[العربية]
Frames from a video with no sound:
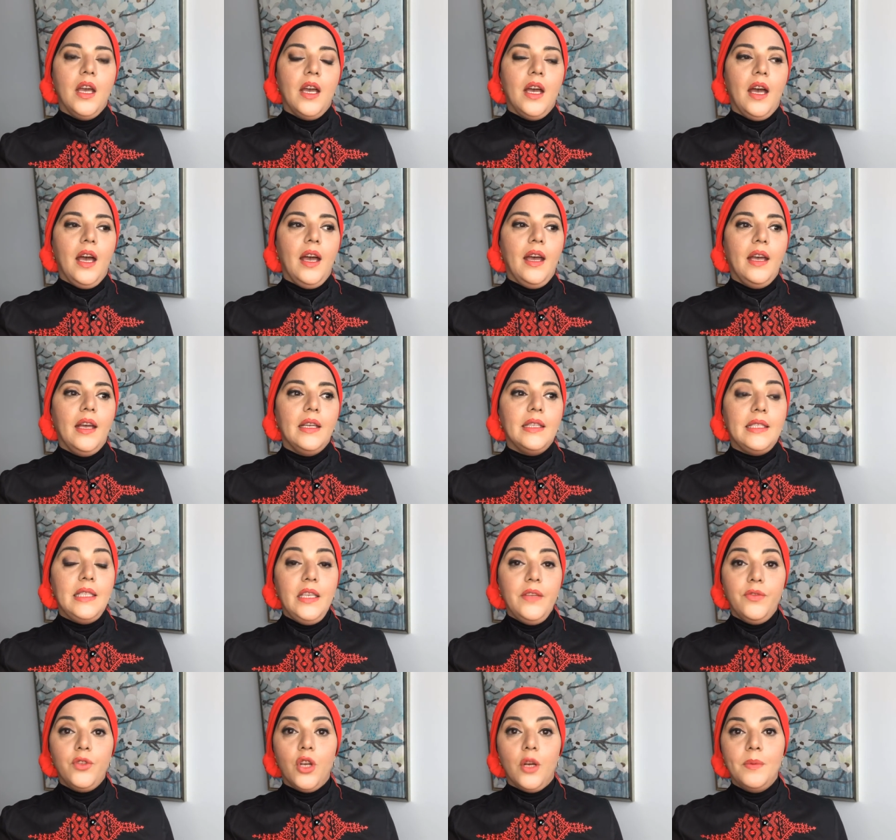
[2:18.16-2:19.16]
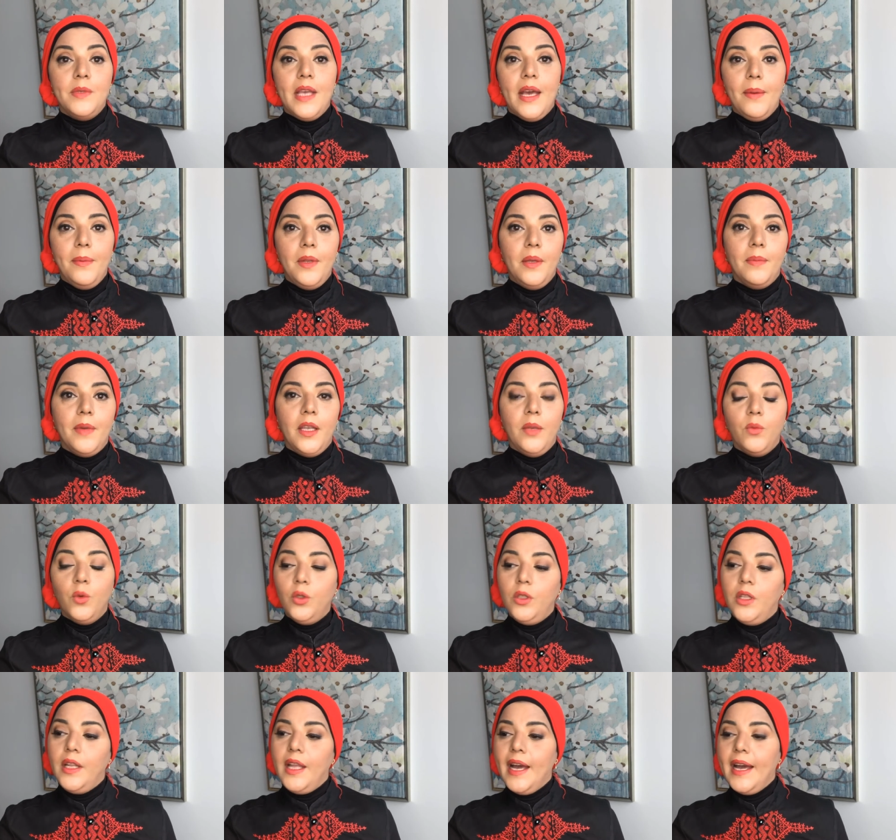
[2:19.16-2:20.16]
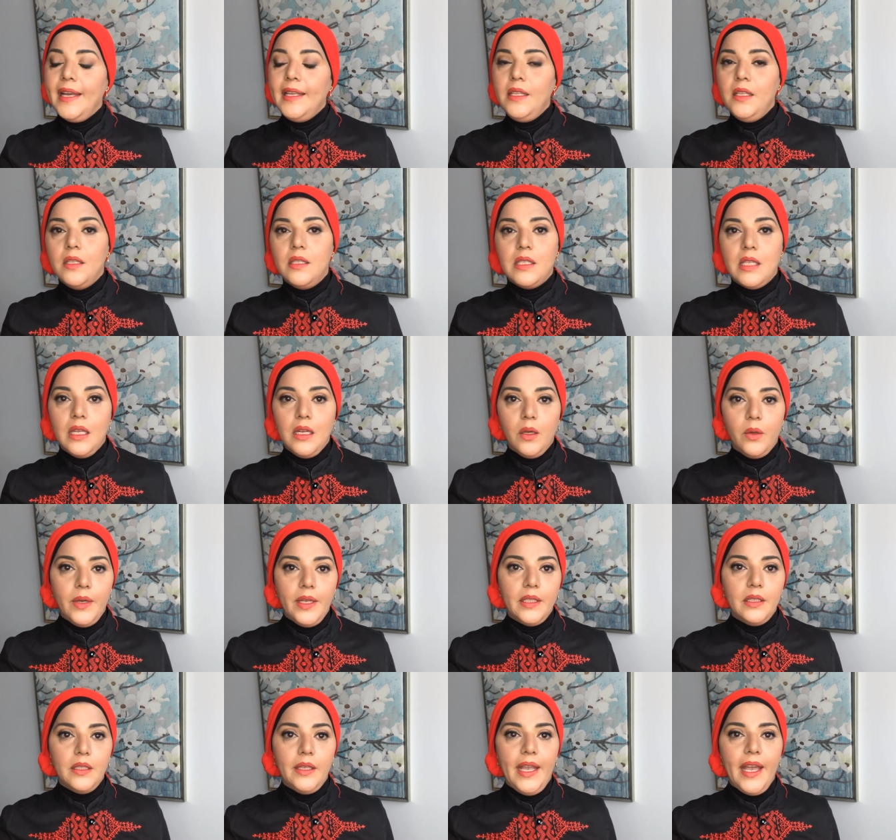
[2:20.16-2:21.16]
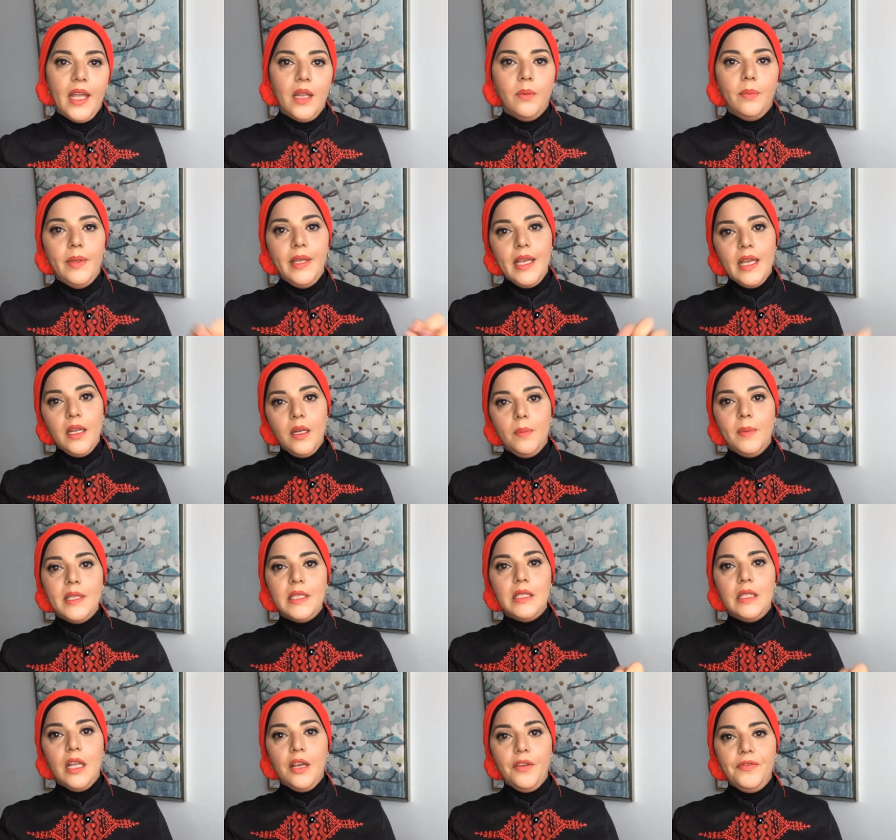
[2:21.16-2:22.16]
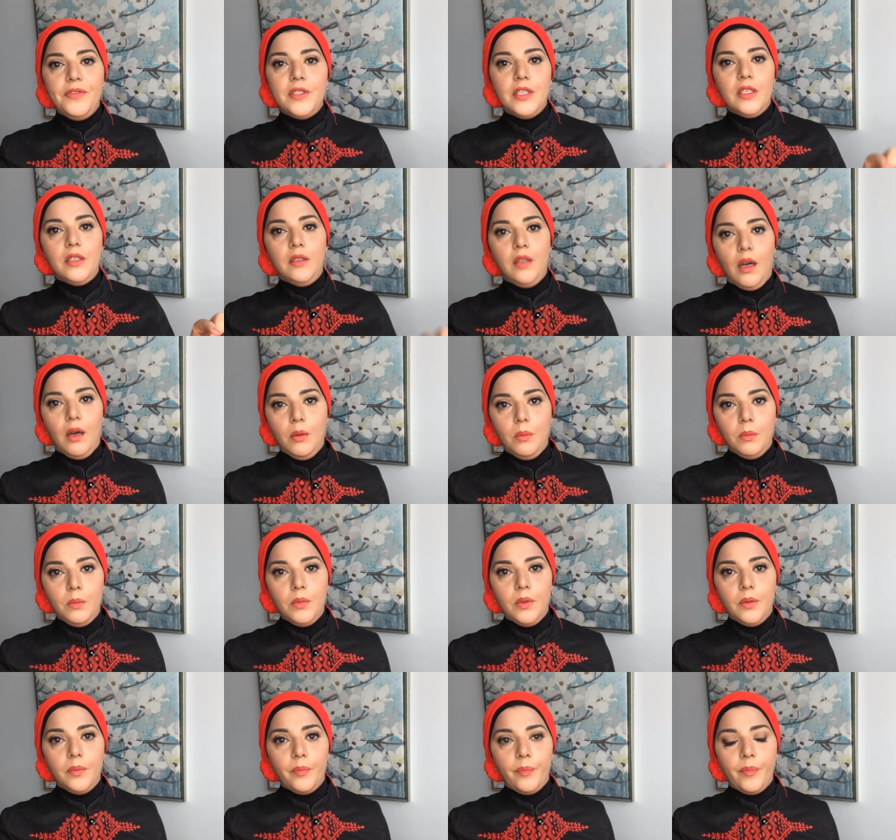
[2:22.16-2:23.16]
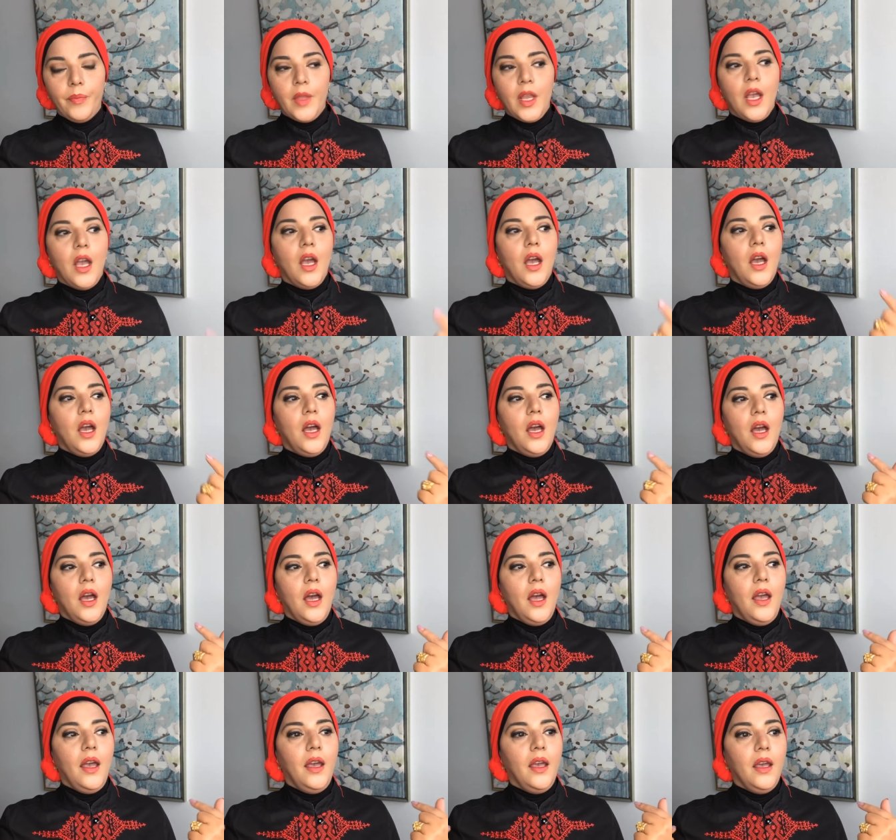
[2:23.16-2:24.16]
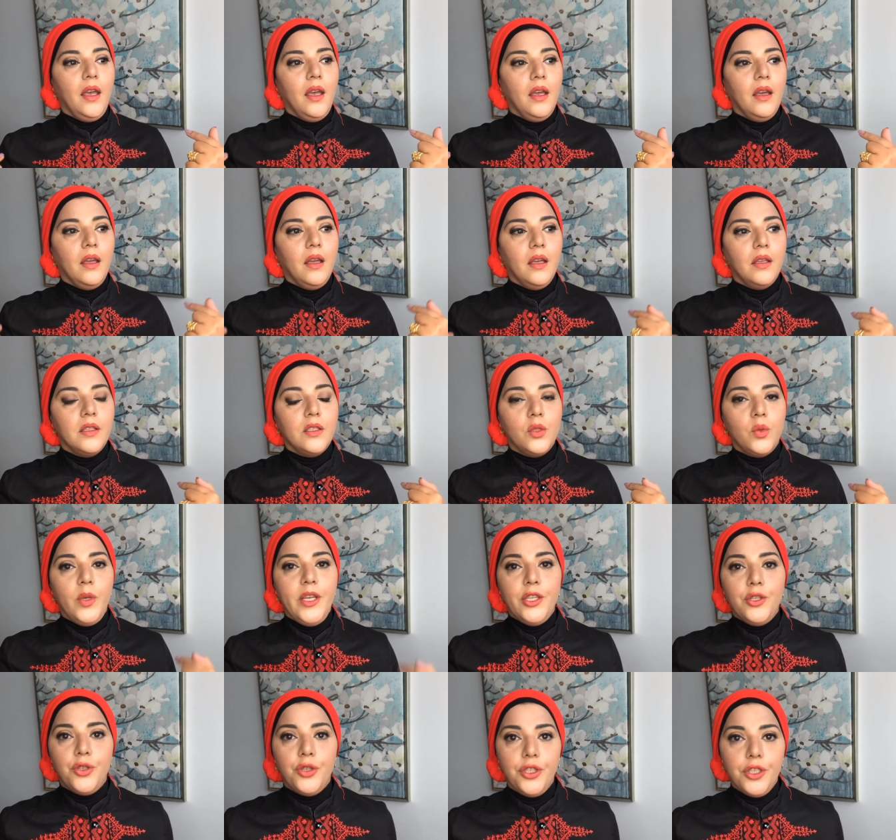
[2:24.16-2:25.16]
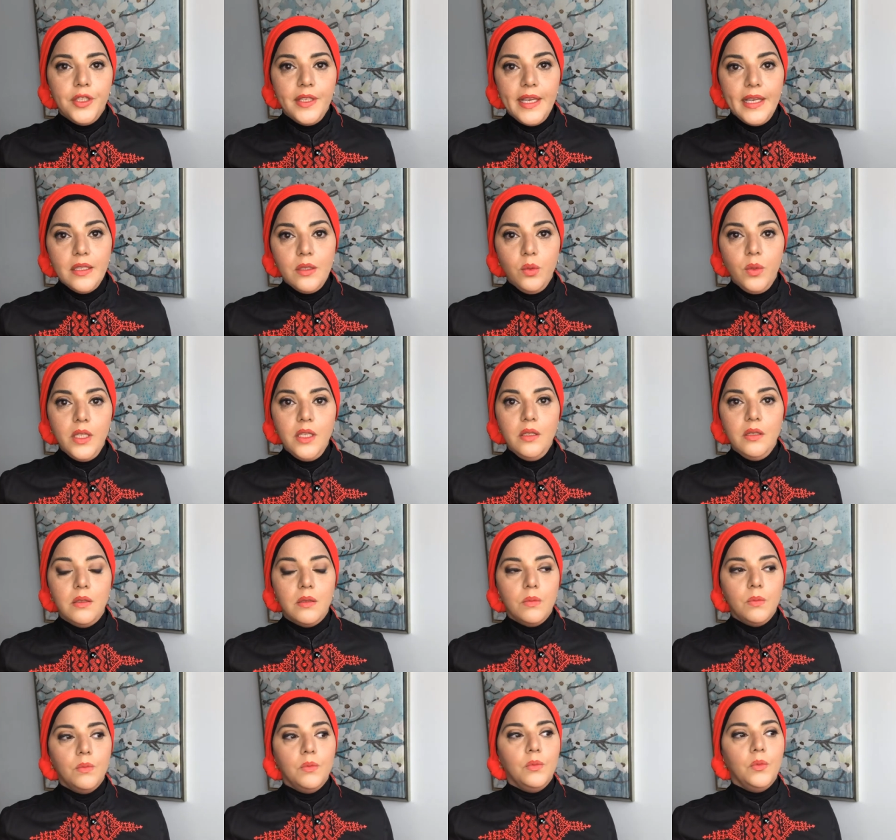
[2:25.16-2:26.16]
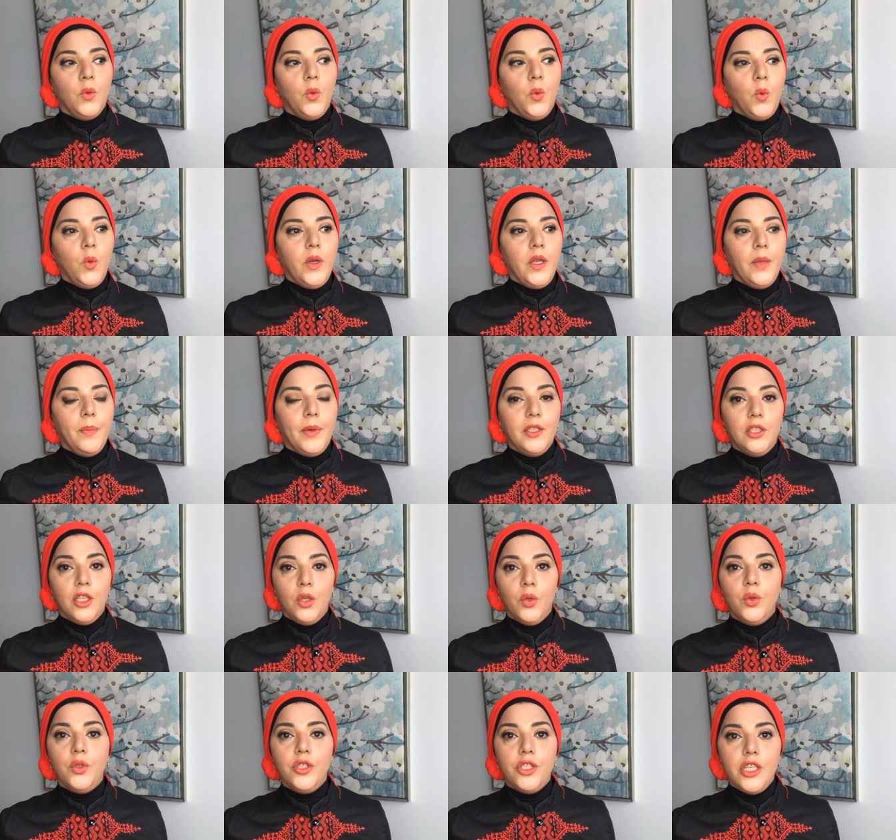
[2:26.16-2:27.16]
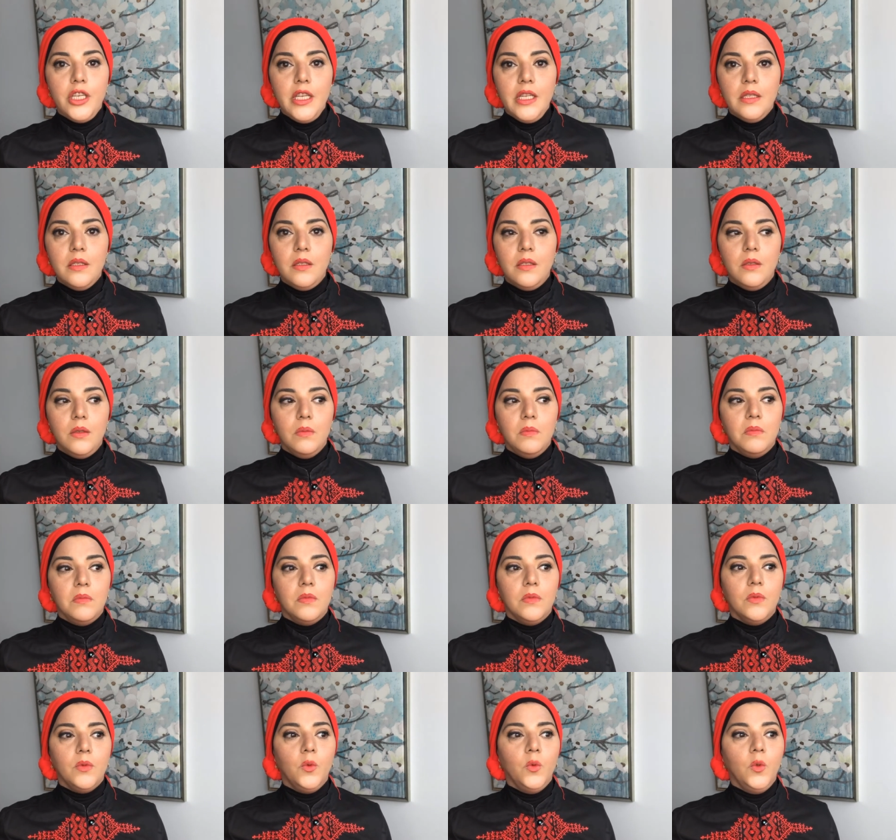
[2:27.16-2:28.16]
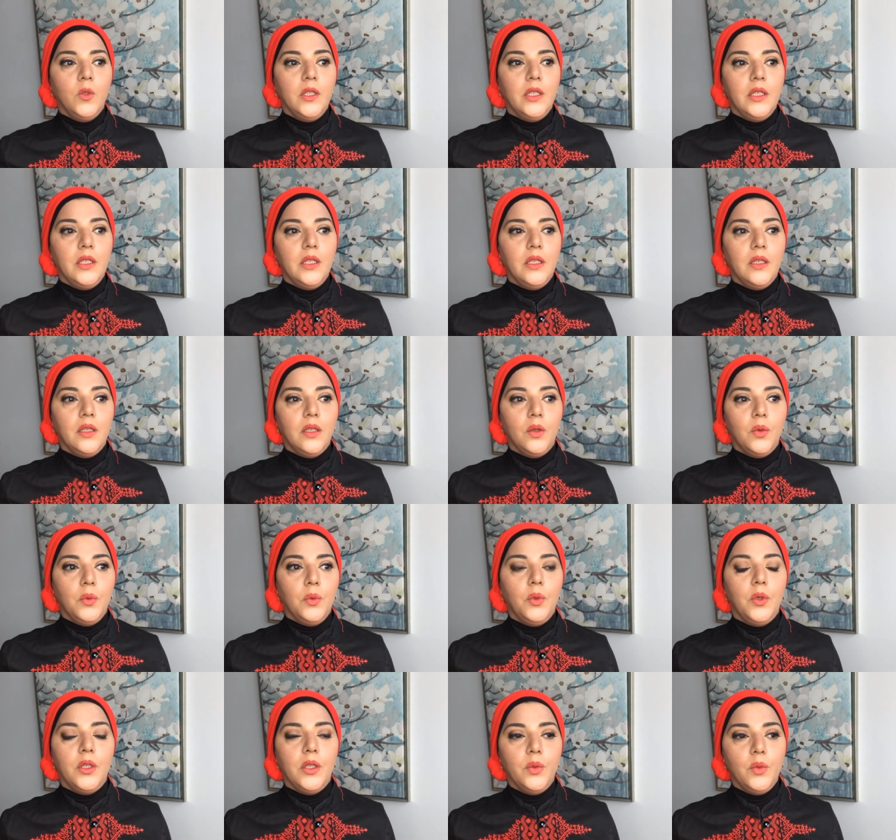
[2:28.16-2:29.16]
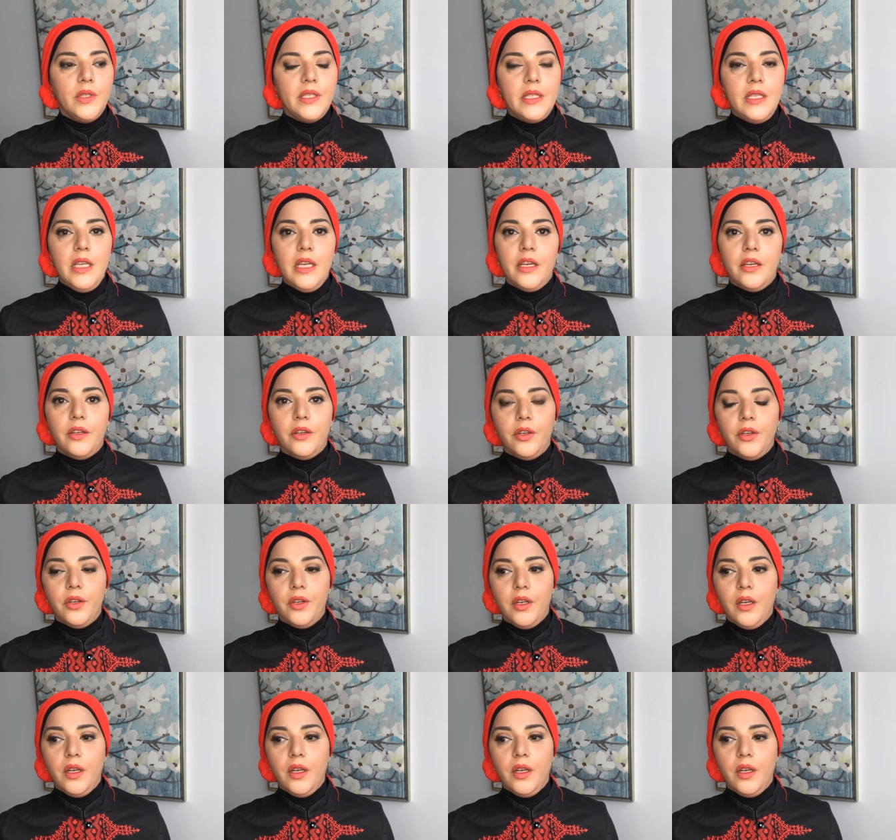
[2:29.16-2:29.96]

آه ستيف جوبز قبل ما يموت لعده سنوات كان بيلبس نفس الطقم آه سويت شيرت اسود وبنطلون جينز و... و... وسنيكر